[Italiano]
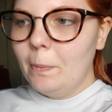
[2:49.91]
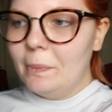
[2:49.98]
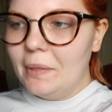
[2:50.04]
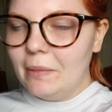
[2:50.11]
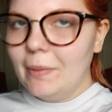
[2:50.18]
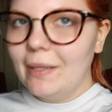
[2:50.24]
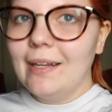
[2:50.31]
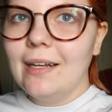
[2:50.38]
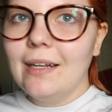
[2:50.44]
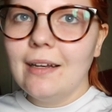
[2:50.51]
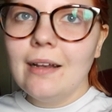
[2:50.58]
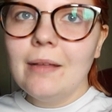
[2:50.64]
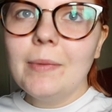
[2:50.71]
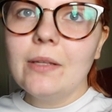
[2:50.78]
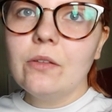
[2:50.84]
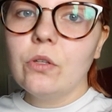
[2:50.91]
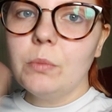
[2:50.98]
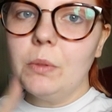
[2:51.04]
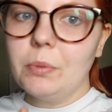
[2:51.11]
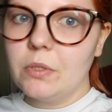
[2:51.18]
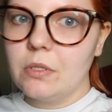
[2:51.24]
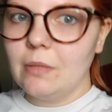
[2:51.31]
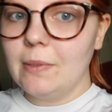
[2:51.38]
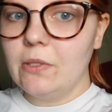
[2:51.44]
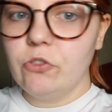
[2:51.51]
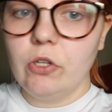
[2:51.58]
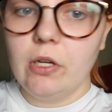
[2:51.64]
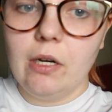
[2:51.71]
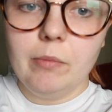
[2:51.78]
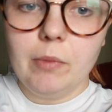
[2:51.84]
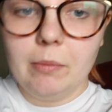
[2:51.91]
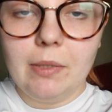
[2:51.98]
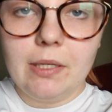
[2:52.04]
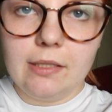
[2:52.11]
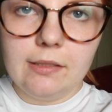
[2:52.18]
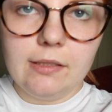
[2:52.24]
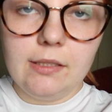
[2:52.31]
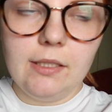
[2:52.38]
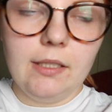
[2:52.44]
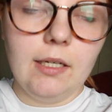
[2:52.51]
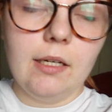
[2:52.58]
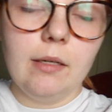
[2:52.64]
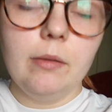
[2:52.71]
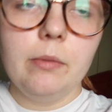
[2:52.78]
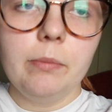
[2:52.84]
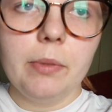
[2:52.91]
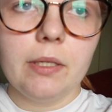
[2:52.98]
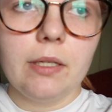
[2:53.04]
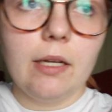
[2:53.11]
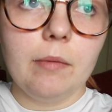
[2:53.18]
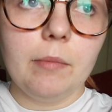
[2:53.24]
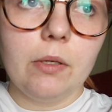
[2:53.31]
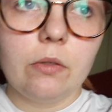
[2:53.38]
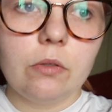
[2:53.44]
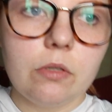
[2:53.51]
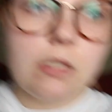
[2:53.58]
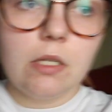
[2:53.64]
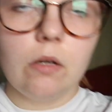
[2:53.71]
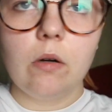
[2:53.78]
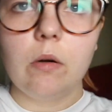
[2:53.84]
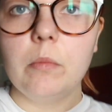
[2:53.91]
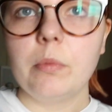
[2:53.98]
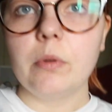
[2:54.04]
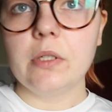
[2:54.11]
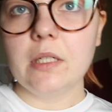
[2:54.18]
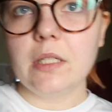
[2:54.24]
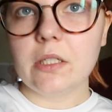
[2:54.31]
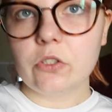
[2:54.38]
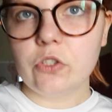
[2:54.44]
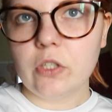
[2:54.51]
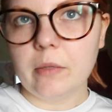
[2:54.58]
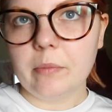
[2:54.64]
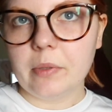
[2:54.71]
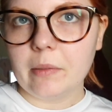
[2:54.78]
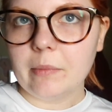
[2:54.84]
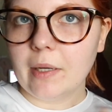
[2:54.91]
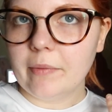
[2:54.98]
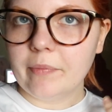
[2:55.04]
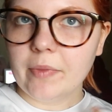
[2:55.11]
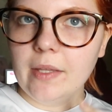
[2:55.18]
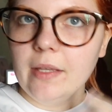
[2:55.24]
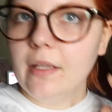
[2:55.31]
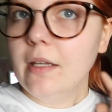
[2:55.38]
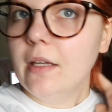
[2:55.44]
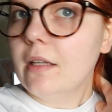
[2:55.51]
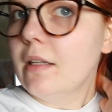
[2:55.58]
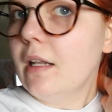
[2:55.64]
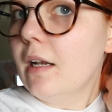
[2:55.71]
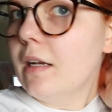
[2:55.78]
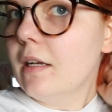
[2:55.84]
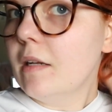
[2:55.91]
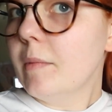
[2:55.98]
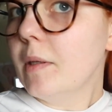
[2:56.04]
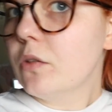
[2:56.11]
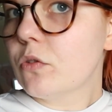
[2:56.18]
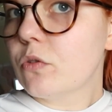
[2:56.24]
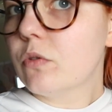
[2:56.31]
prima dell'allenamento mi posso mangiare la mia barrettina perché almeno così ho un po' di energie prima dell'allenamento.